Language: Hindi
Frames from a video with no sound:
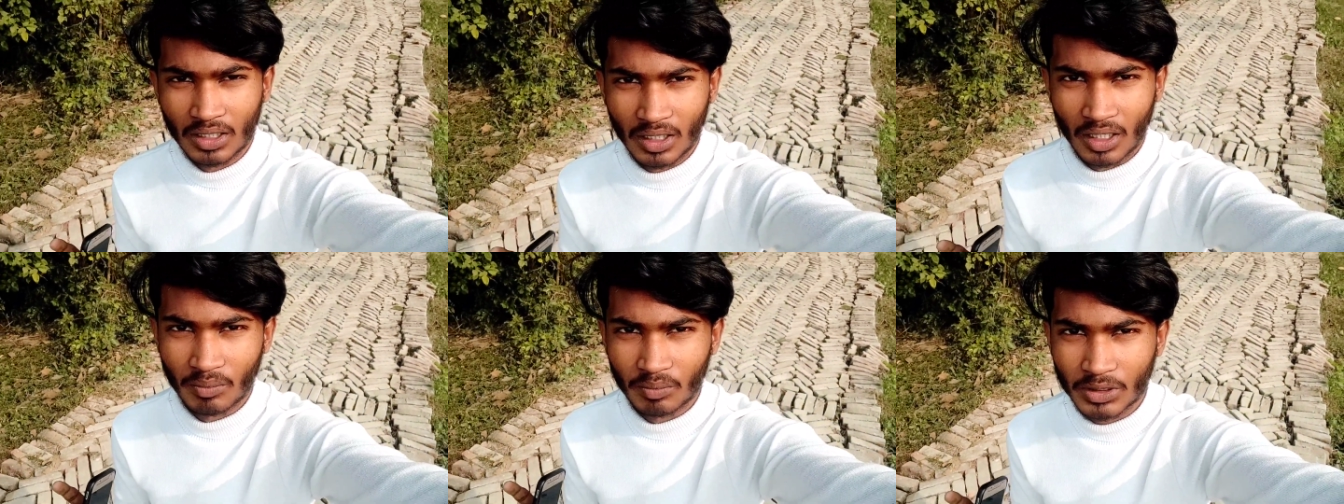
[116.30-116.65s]

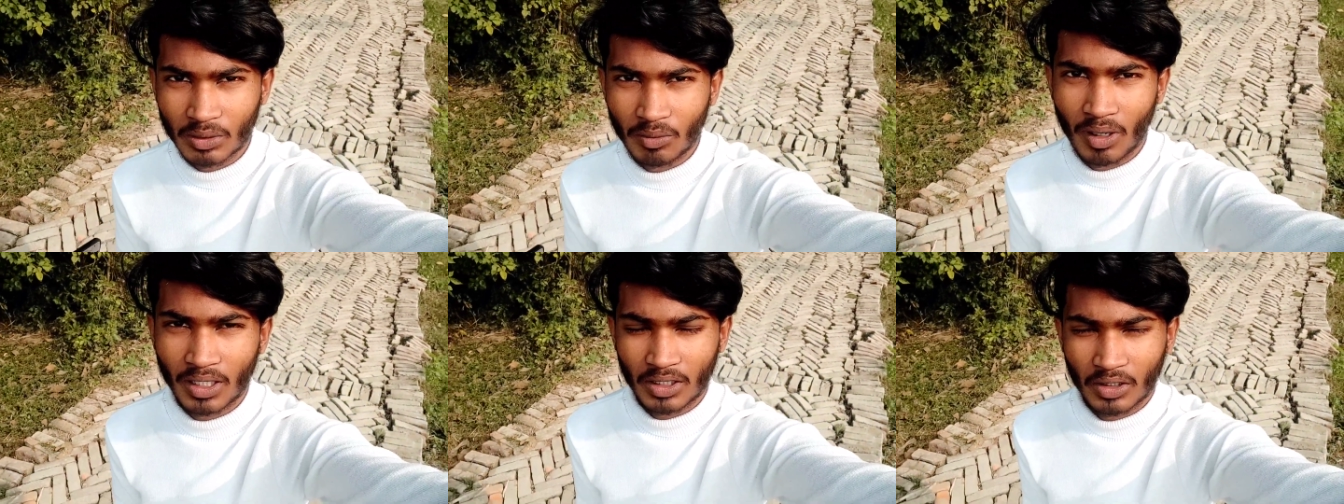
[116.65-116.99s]

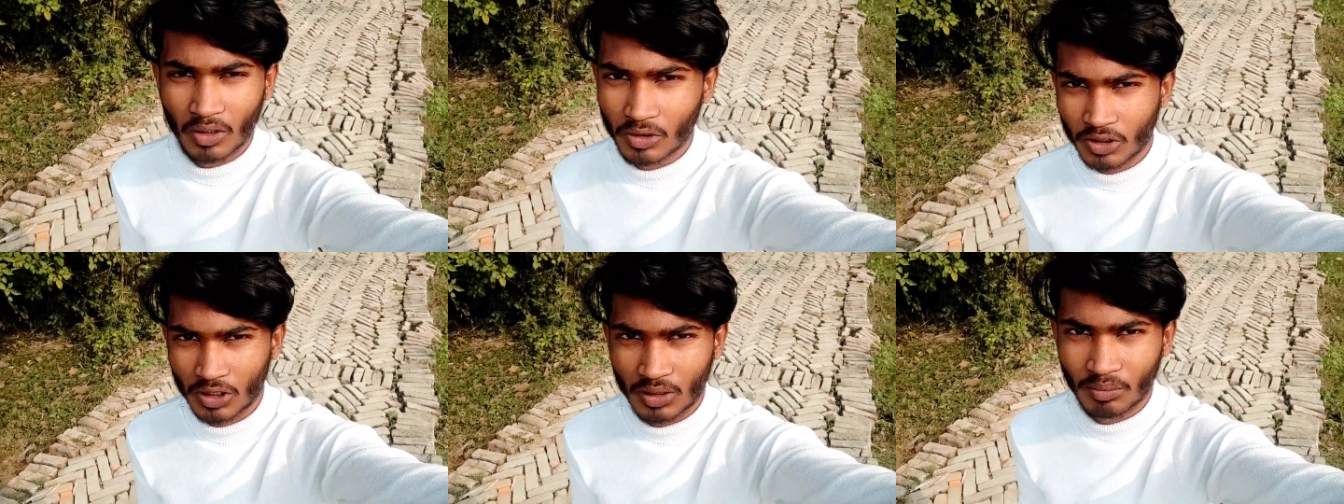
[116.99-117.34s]
लमसम आठ नौ
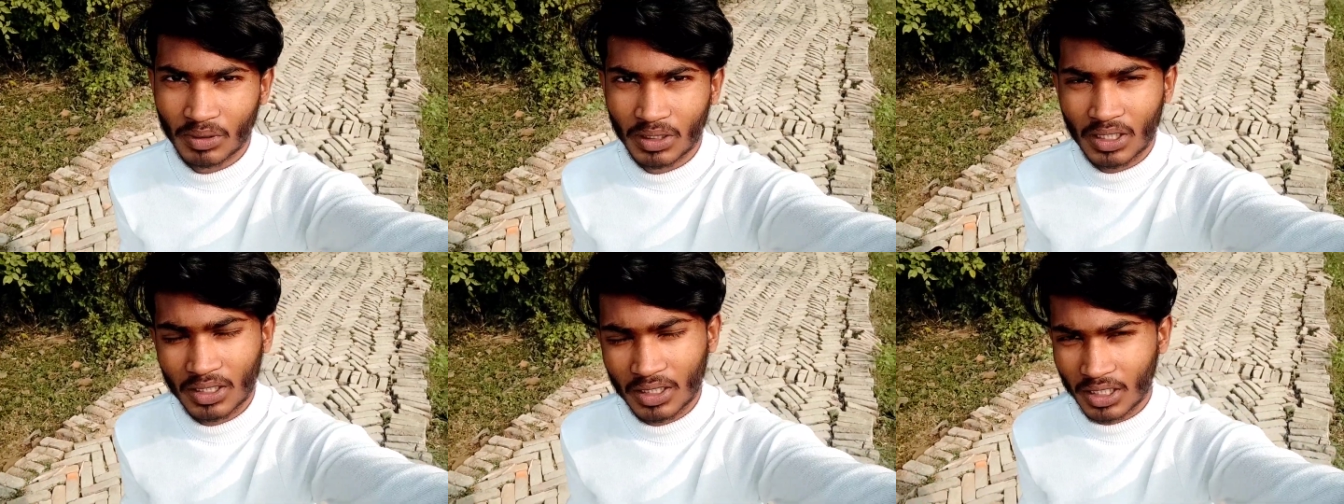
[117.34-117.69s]
सौ एम
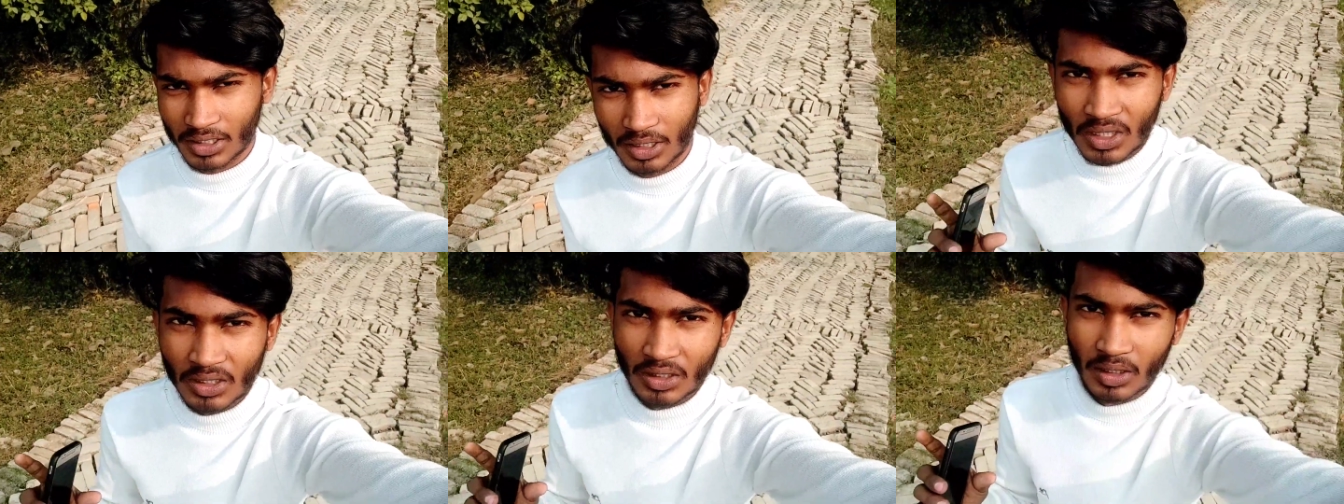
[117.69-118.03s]

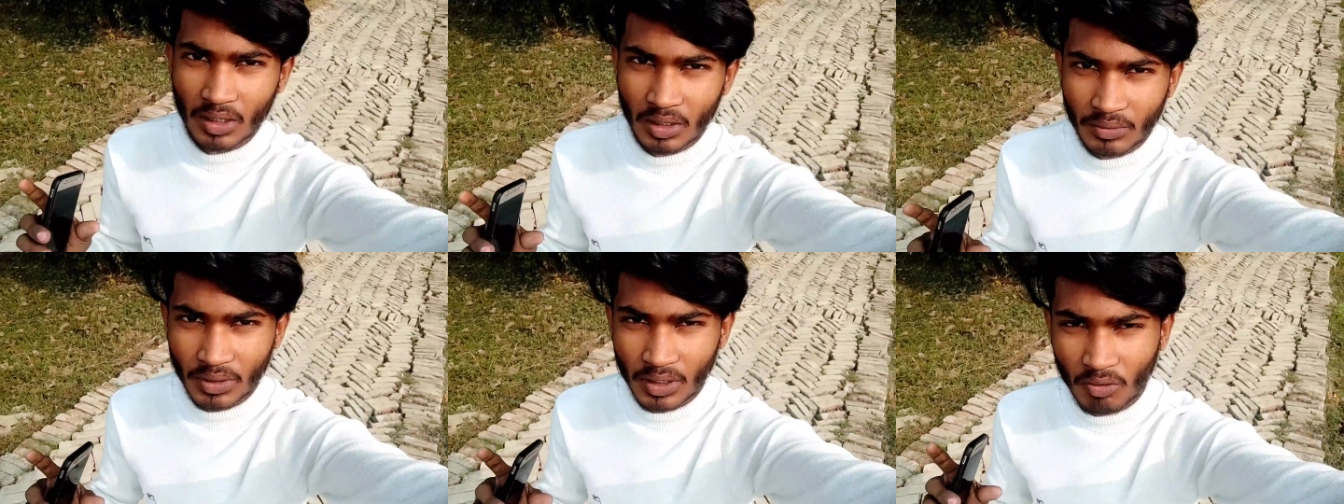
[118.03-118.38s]
खत्म
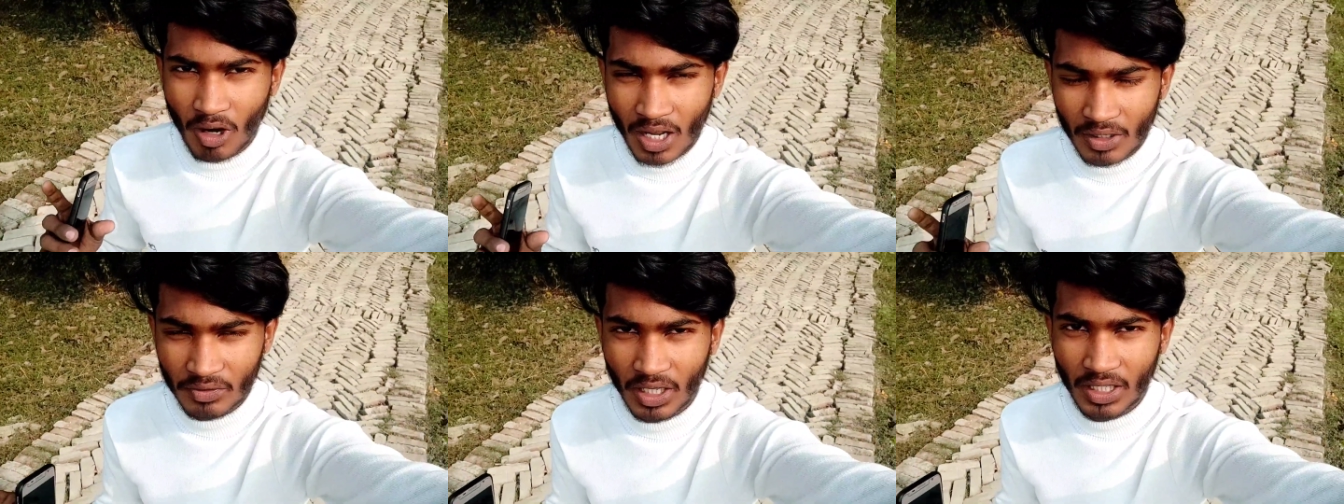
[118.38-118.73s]
हो फिर
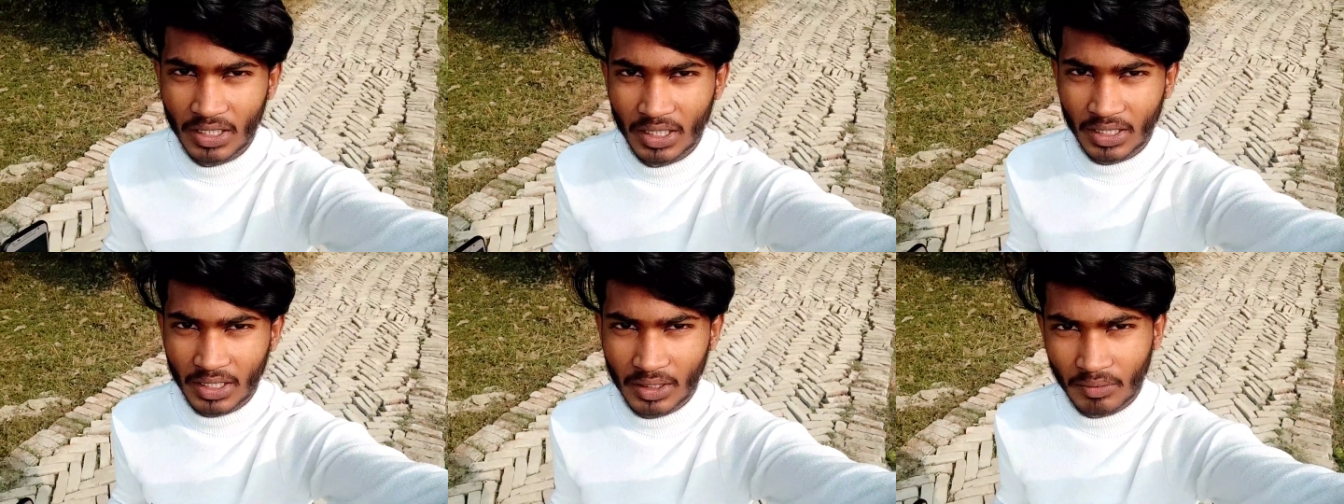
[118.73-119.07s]
वाईफाई
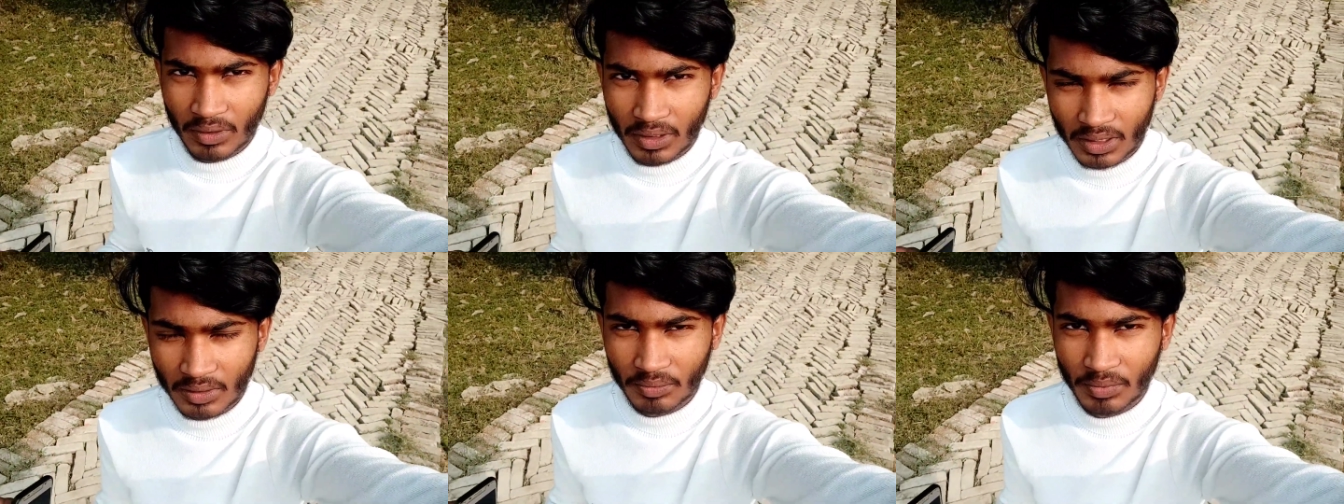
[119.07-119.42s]
लेके
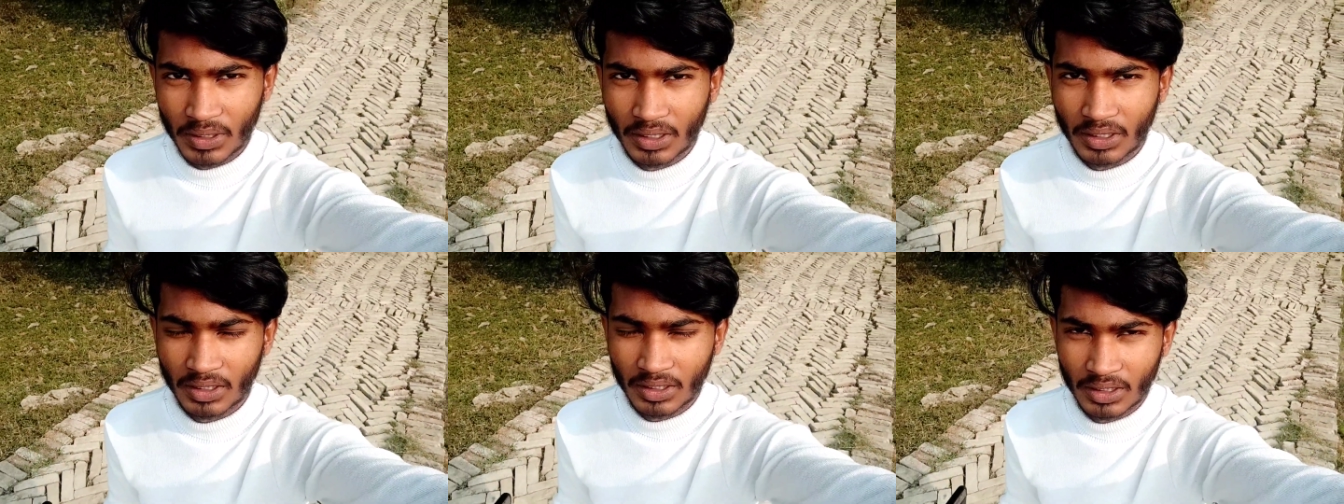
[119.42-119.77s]
फिर